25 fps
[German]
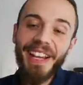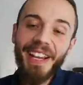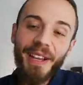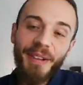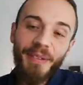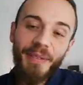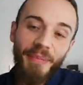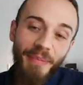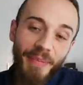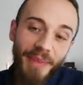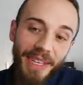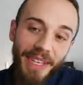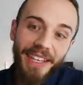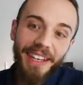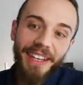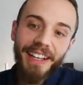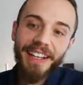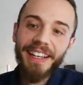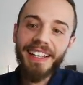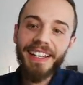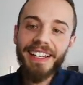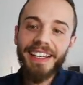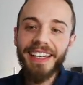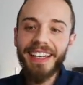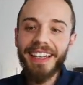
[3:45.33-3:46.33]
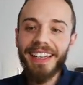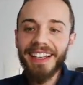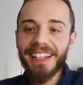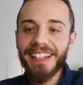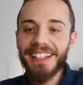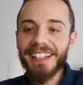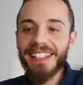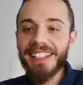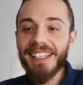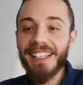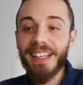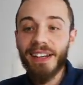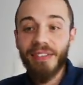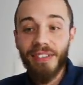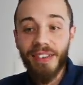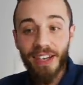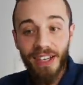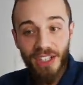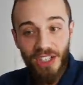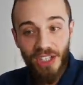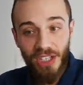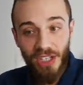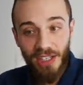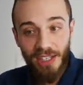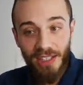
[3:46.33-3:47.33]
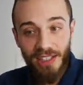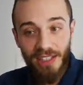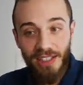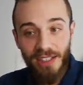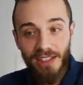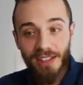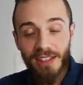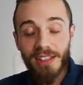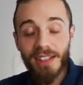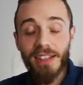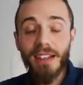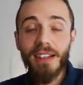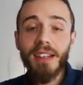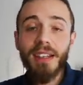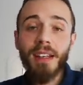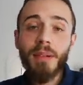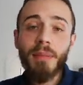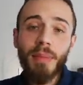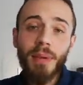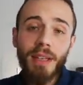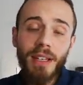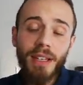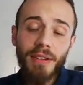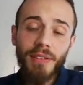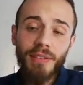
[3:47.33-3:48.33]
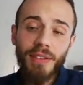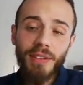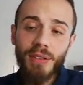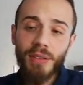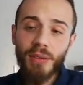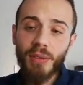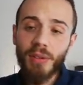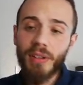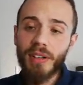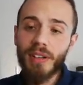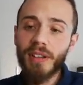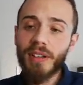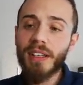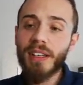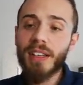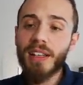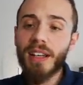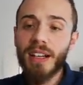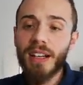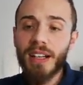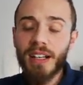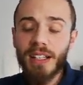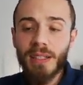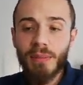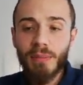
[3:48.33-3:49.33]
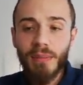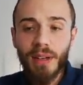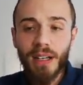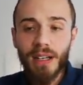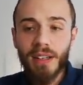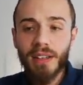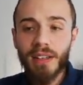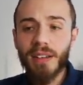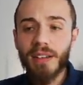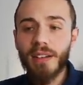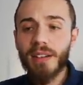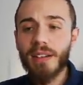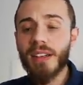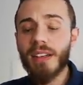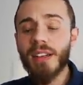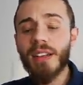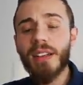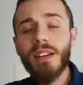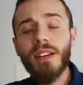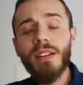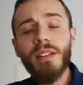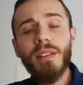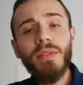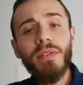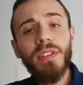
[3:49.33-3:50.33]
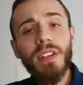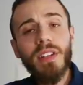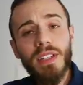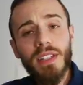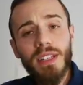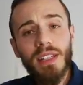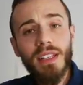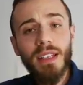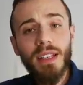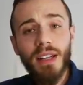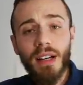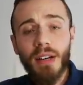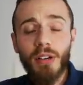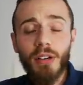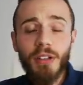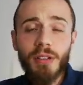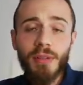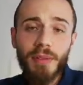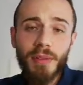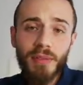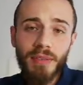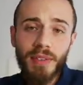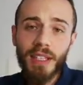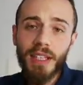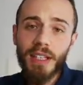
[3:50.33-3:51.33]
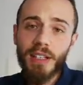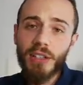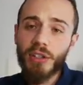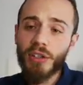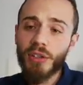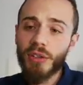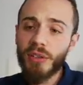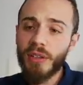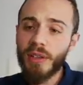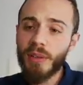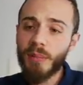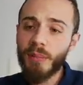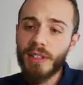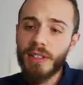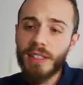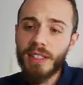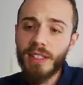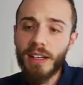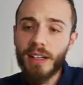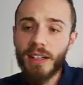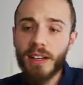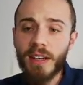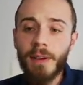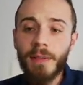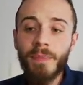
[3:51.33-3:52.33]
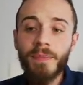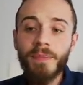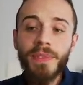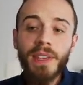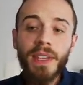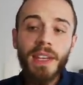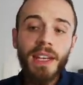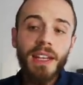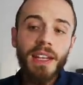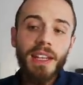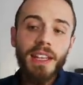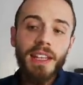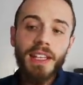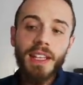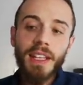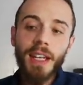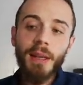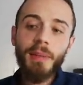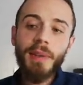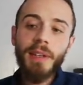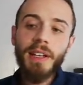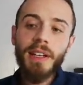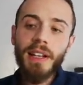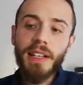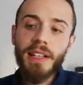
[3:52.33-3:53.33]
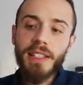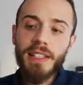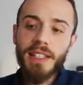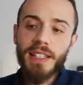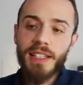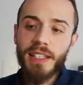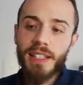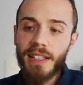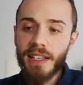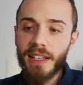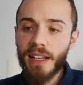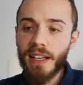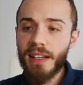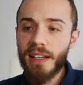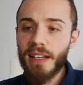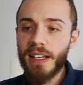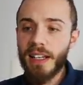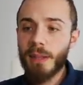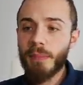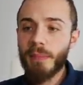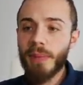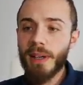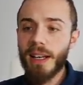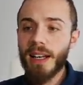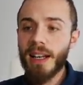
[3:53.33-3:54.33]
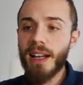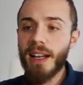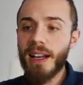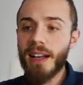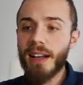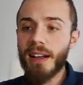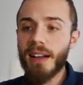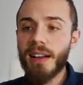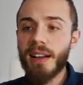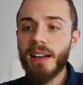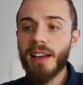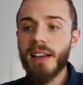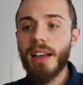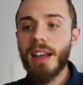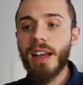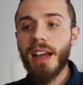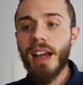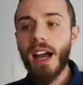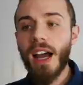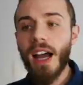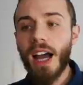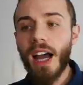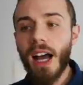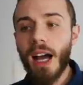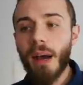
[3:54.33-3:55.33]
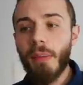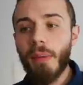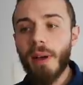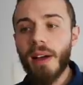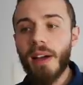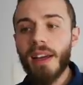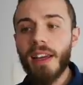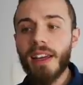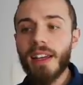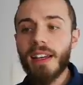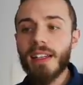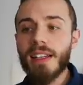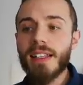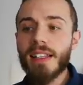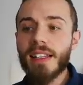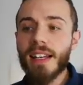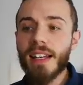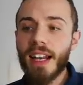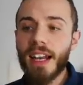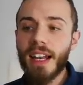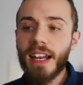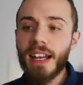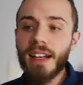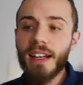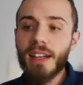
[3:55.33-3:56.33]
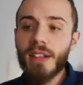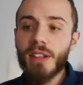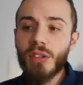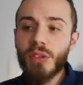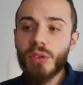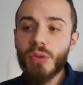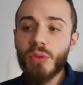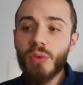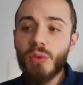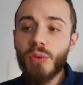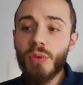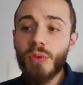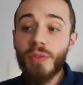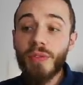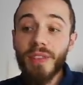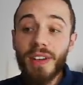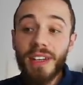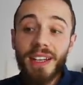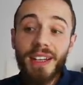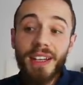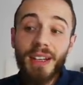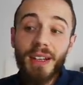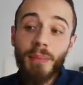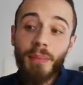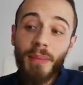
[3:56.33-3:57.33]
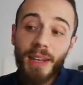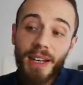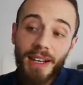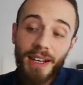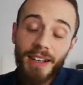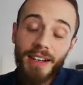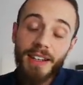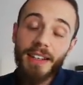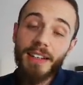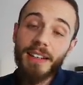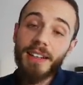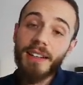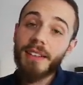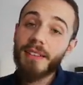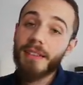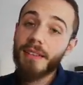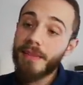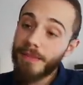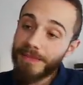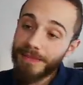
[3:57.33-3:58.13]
Michael hingegen ist sehr wertschätzend, ja, der Beta-Versorger, der alles macht, der dressierte Hausmann, wie ich ja schon immer sage. Ich kann mich nach zehn Jahren nicht beklagen, aber er ist leider zu wenig männlich.